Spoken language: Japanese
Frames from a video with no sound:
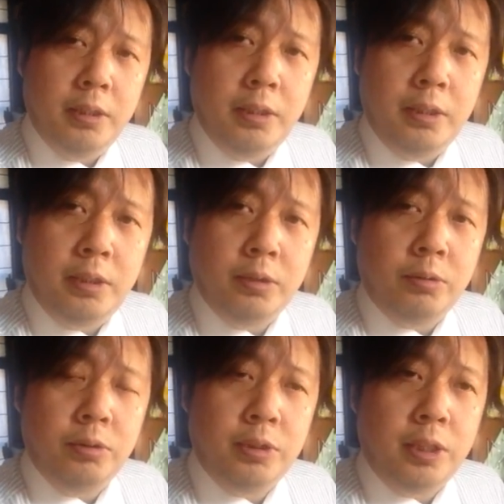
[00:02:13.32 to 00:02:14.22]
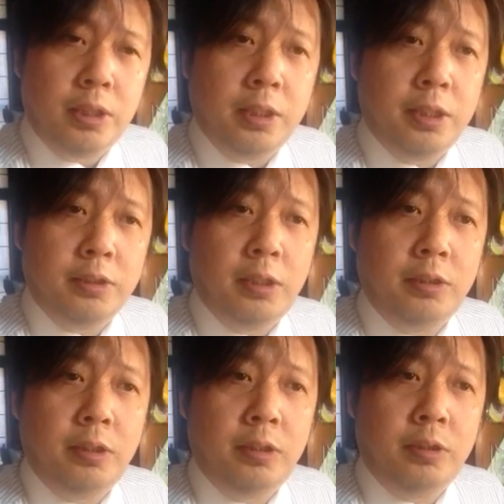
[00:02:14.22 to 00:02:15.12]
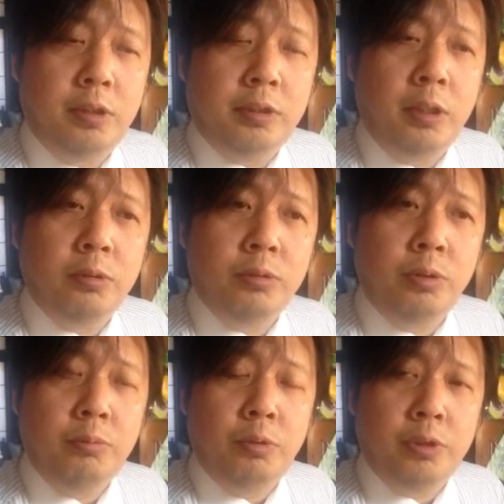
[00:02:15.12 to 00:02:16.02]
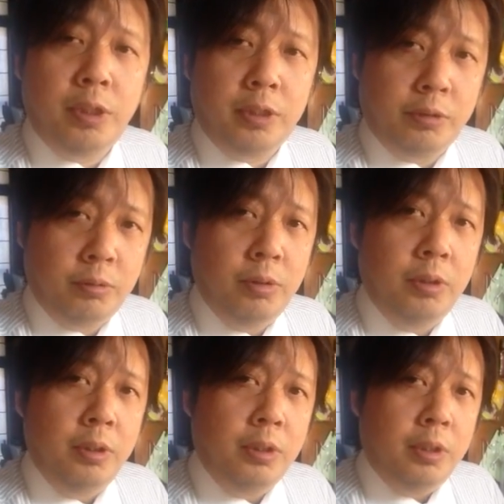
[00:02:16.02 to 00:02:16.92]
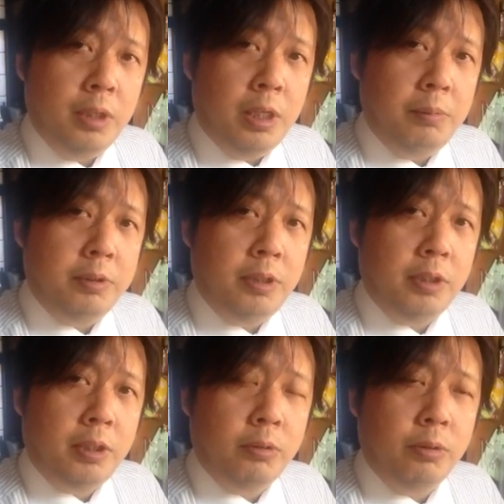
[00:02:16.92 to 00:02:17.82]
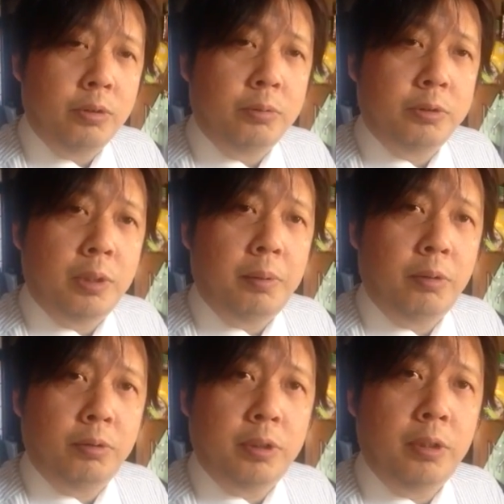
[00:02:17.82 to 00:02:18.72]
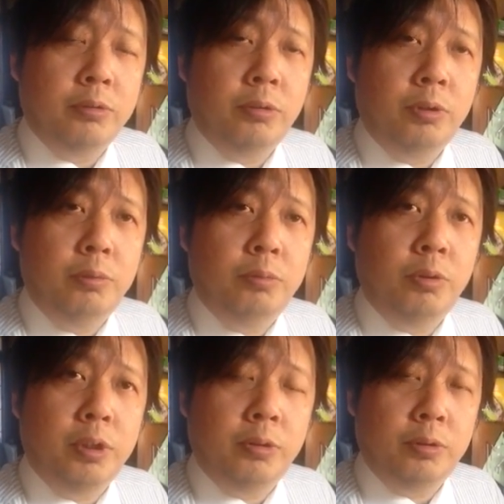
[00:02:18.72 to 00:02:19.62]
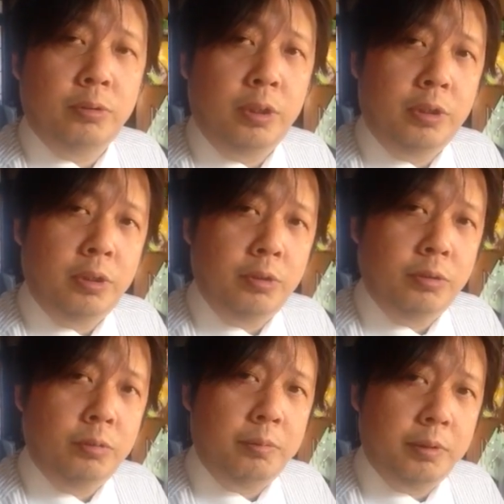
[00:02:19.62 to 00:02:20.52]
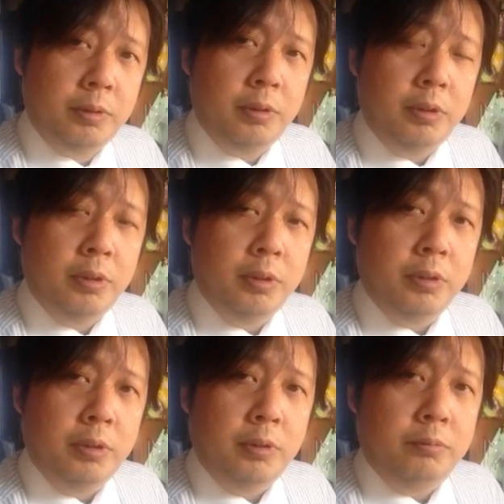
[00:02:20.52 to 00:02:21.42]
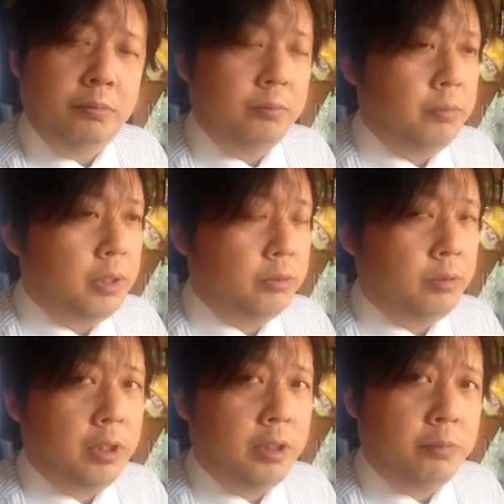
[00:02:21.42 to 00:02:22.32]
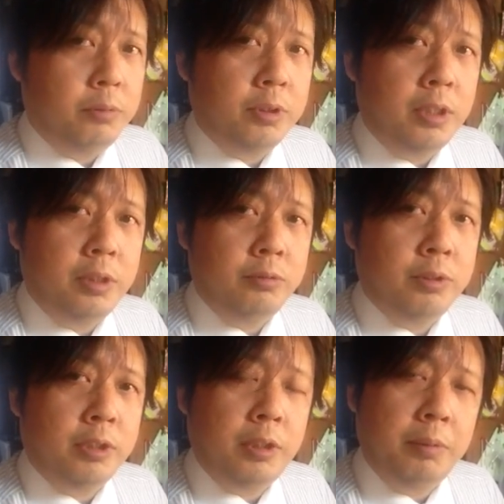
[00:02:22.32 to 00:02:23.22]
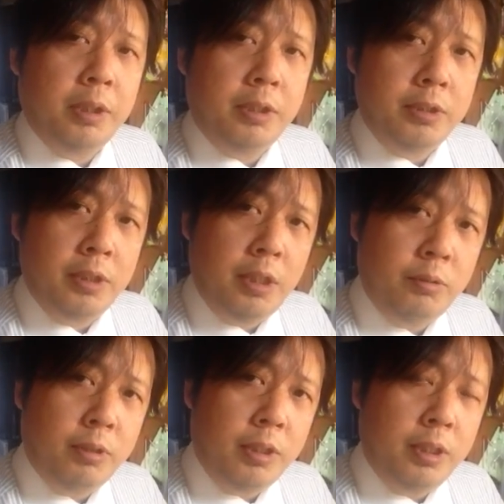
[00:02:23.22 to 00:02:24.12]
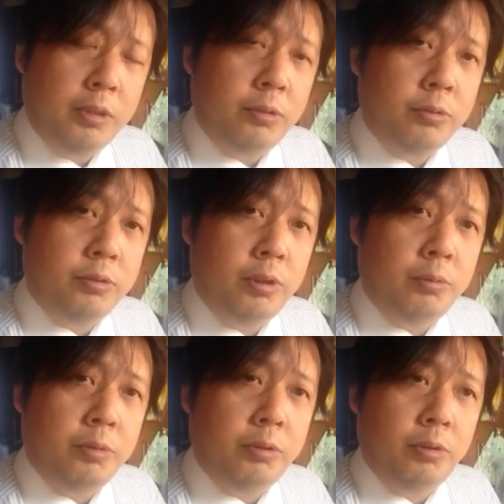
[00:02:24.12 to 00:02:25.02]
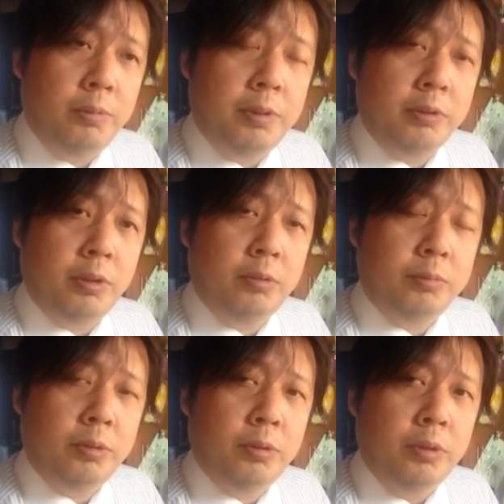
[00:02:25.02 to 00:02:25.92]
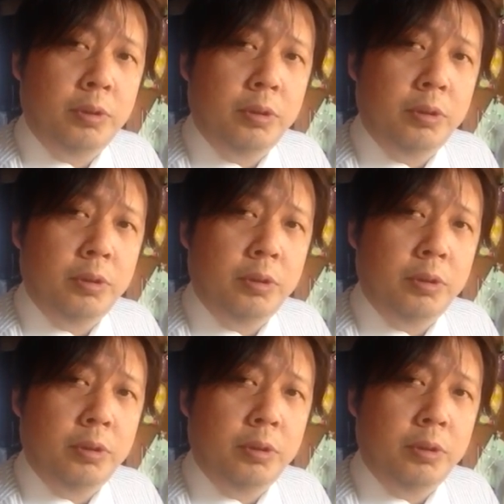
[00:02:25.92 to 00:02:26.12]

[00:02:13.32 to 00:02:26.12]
えー、この事件に関してですね、実は左翼の陰謀じゃないかと。安倍政権を追い込むための左翼の陰謀だというふうに言ってる人もいます。うん、まあそれは僕はうがった見方じゃないのかなというふうに思っておりますけども、